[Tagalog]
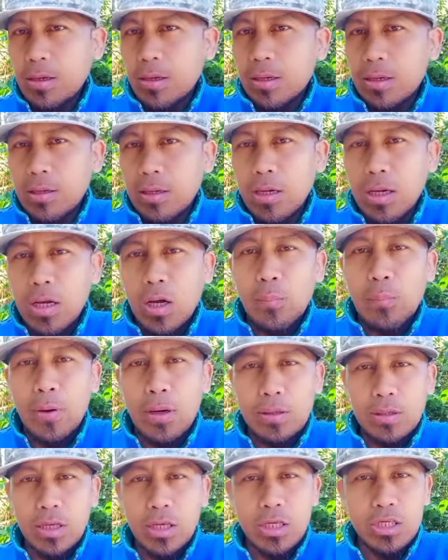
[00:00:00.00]

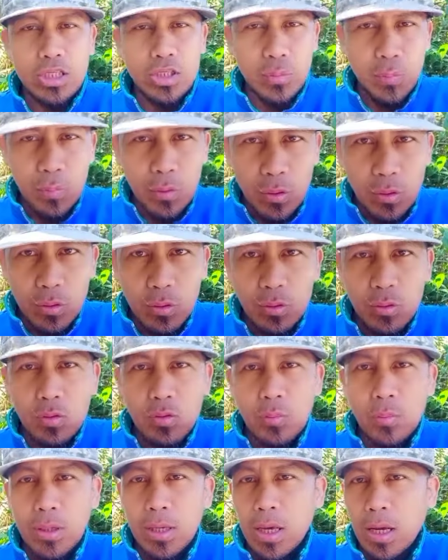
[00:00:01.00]
nakapag-explore
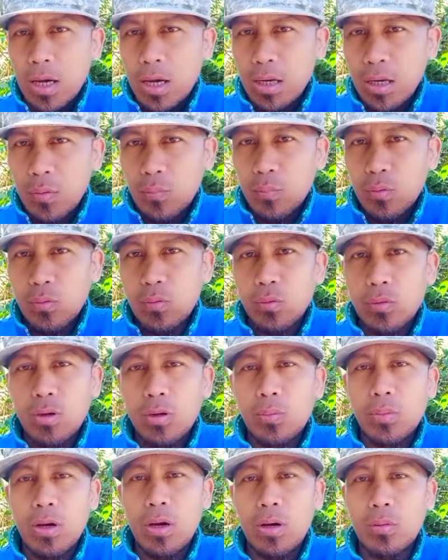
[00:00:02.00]
o may-ari po
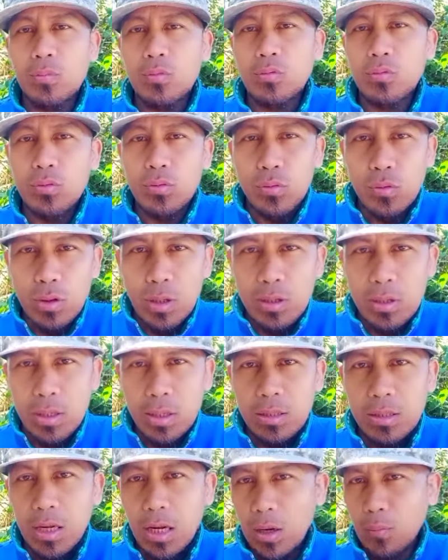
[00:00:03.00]
ng mga kabundukan na
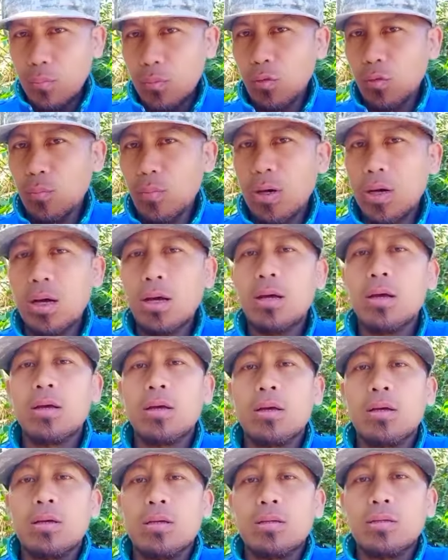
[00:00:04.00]
kanila pong mga
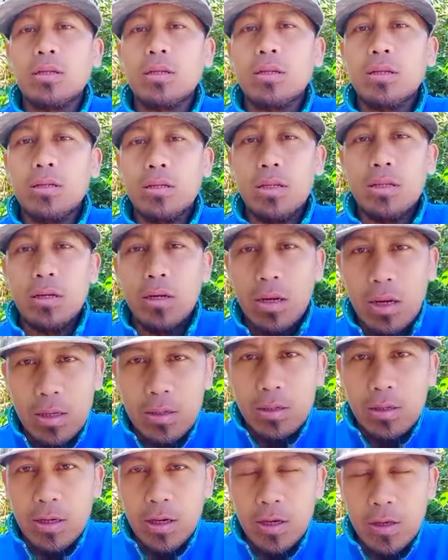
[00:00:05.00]

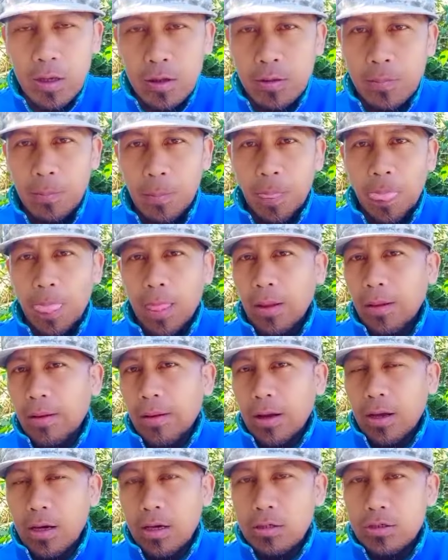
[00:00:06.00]
tinitirahan. Kaya
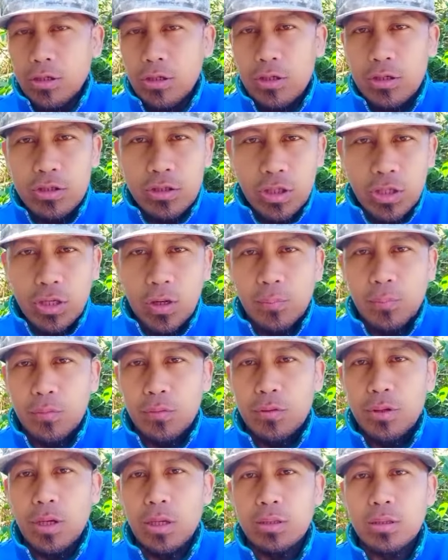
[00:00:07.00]
uh, ah, sinisikap
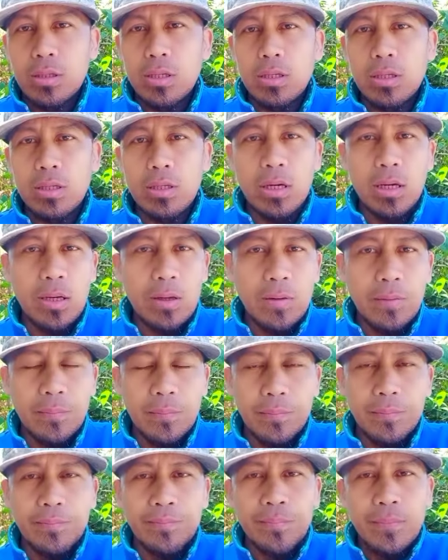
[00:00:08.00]
po nating uh,
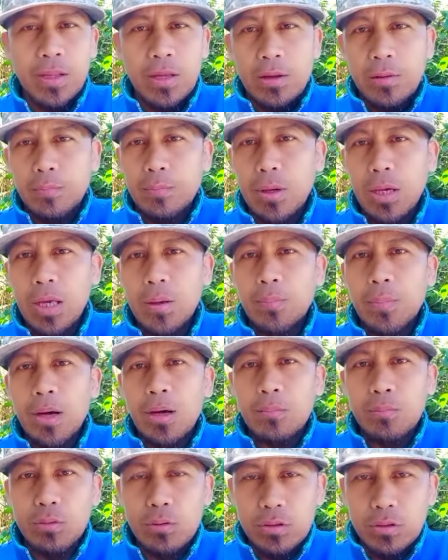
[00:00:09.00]

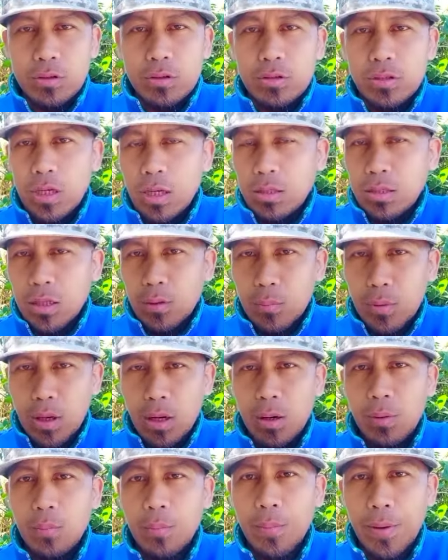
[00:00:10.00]
maipaabot sa ating
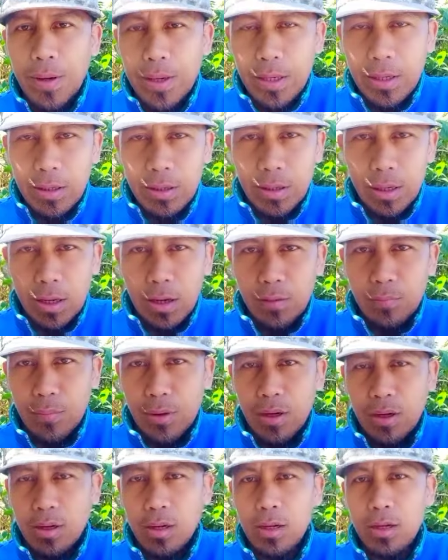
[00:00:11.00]
mga kabayan ang
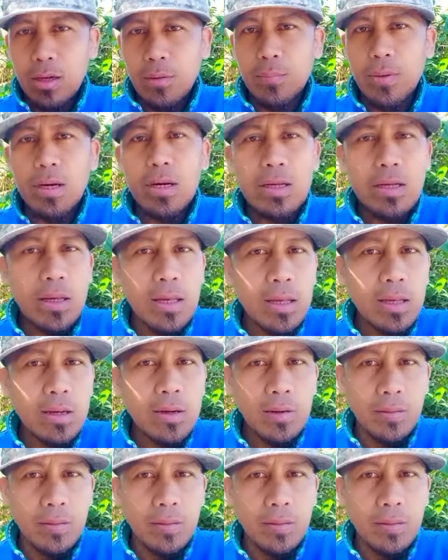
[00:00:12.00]
mga marker,